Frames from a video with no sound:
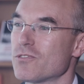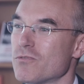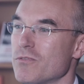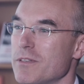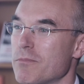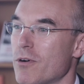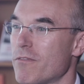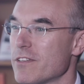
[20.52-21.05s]

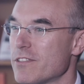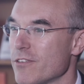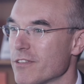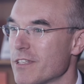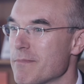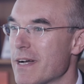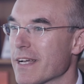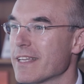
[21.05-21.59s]
suis professeur
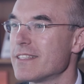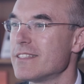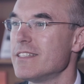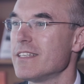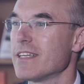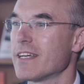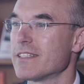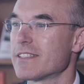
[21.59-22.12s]
de
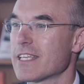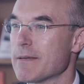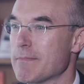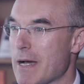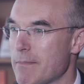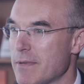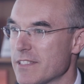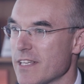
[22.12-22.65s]
marketing à
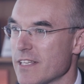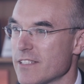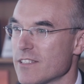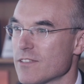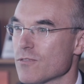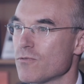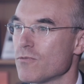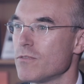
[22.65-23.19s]
Esquema Business
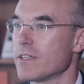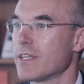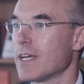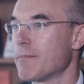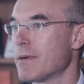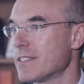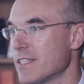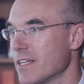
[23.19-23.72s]
School qui
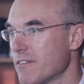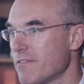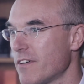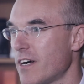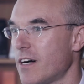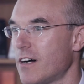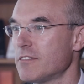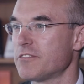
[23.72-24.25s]
est basé en
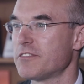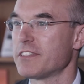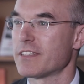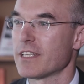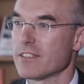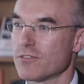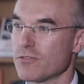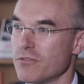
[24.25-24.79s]
France, aux
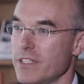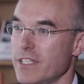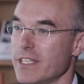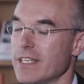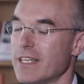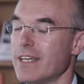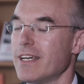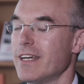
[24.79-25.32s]
États-Unis,
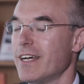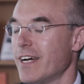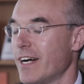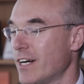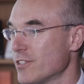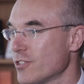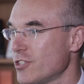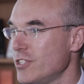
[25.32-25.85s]

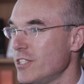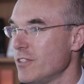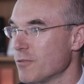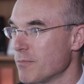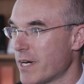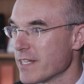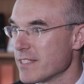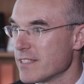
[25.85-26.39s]
en Chine et
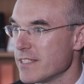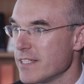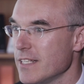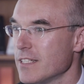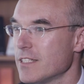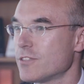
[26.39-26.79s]
au Brésil.